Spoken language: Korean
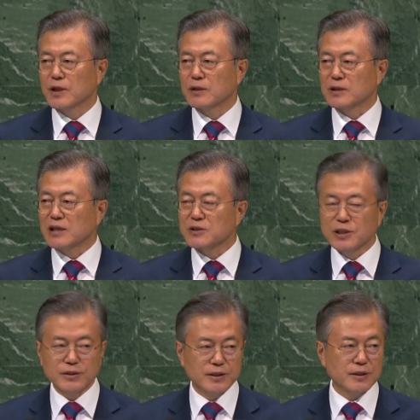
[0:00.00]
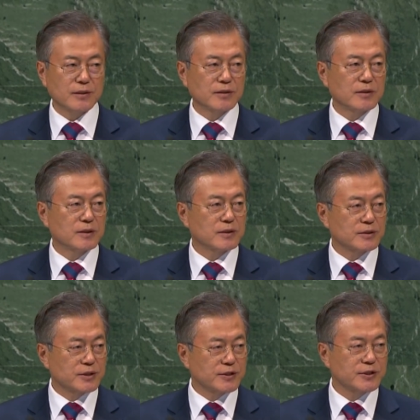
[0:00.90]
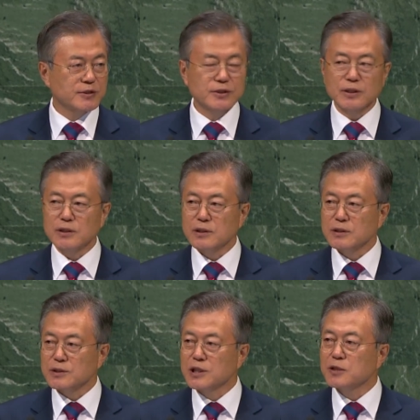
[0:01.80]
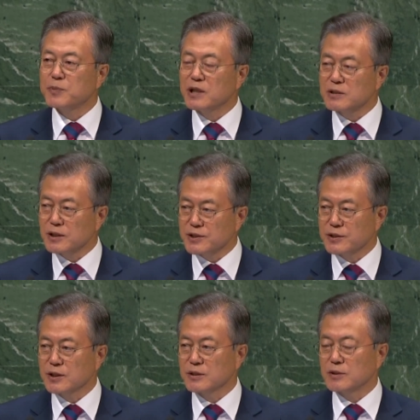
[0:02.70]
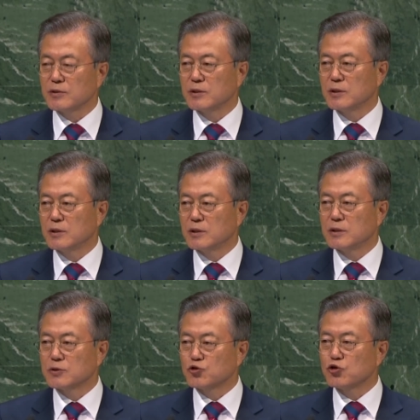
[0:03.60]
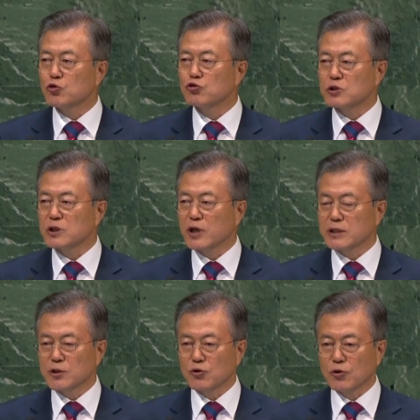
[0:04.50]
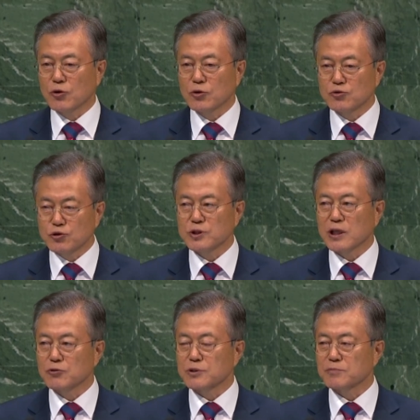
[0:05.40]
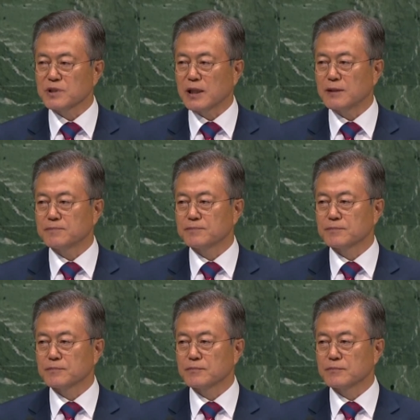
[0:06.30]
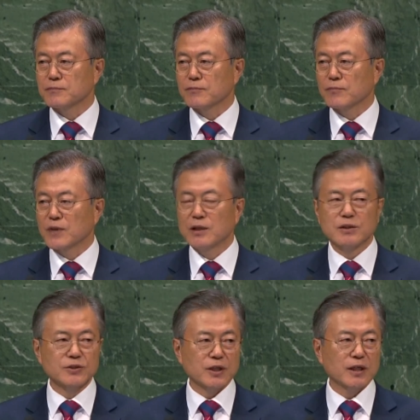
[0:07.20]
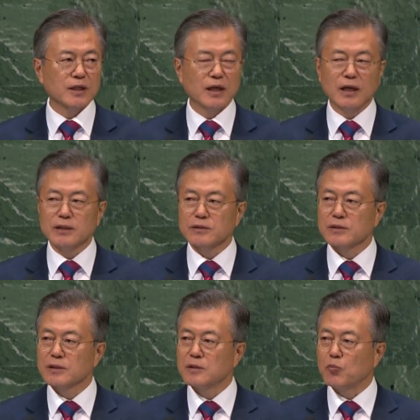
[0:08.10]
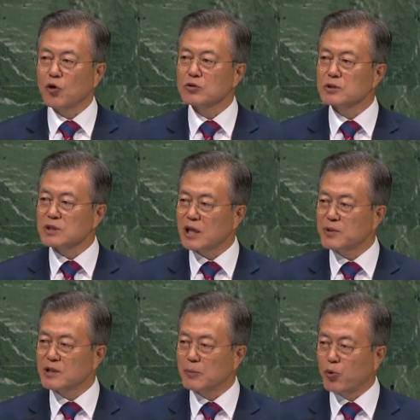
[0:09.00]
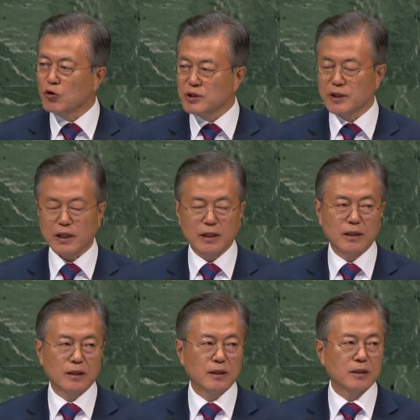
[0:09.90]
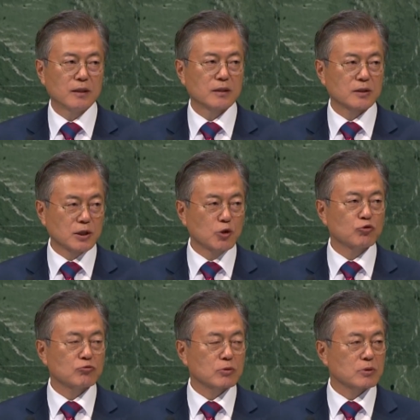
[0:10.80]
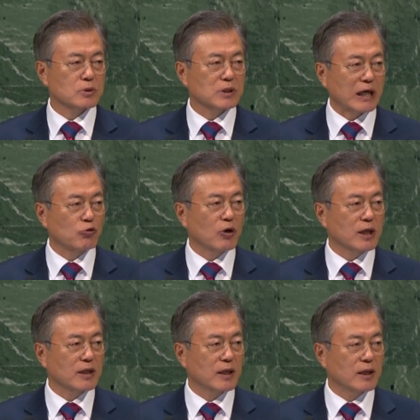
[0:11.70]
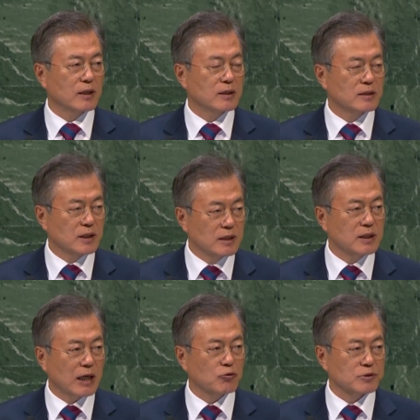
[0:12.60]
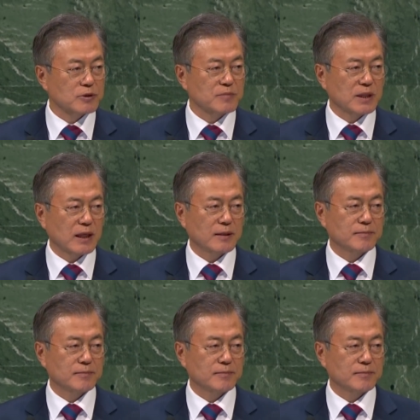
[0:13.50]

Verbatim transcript: 나는 특히 실질적 성평등 실현을 주요 국정과제로 추진하고 있습니다. 여성에 대한 모든 차별과 폭력에 더욱 단호하게 대응하고 있습니다.